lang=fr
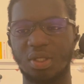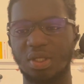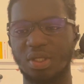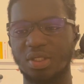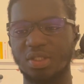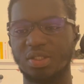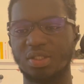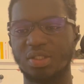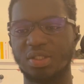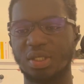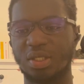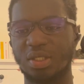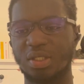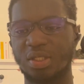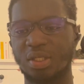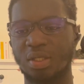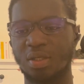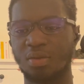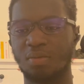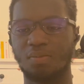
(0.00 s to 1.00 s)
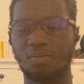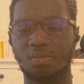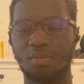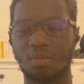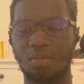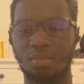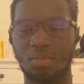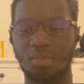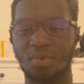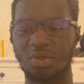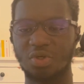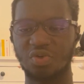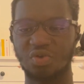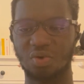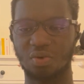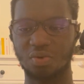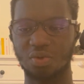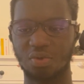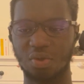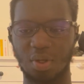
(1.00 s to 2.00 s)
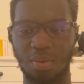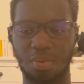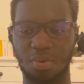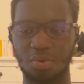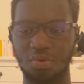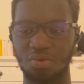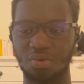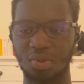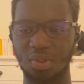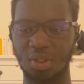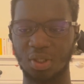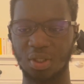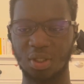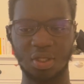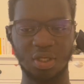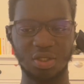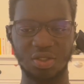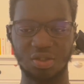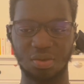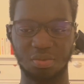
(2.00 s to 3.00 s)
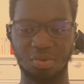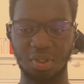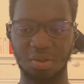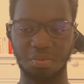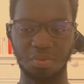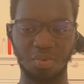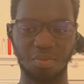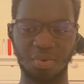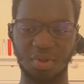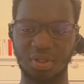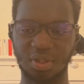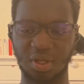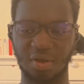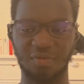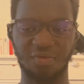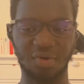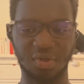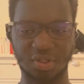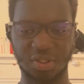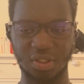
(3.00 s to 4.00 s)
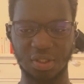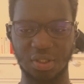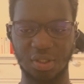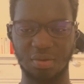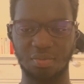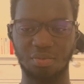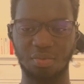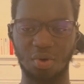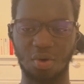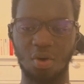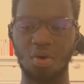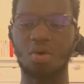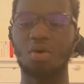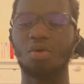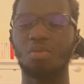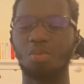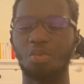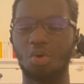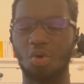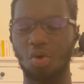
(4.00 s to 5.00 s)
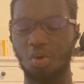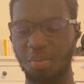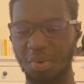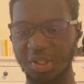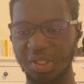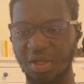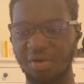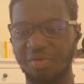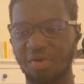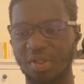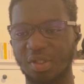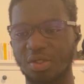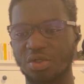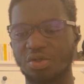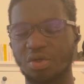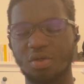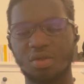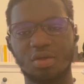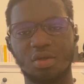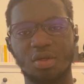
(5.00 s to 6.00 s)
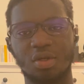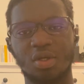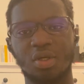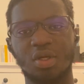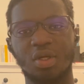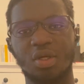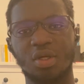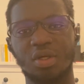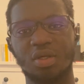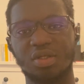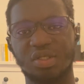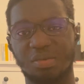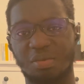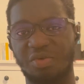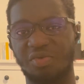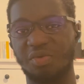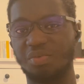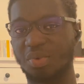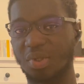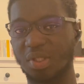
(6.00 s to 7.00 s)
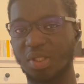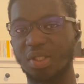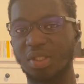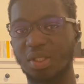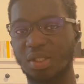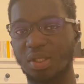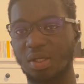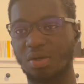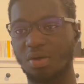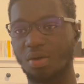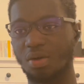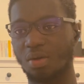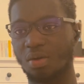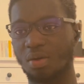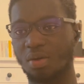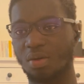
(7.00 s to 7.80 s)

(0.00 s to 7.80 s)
Et c'est ça l'idée. Je vais continuer à produire. Je vais peut-être me mettre à faire des me remettre à faire des shorts. Ça m'avait bien aidé d'ailleurs.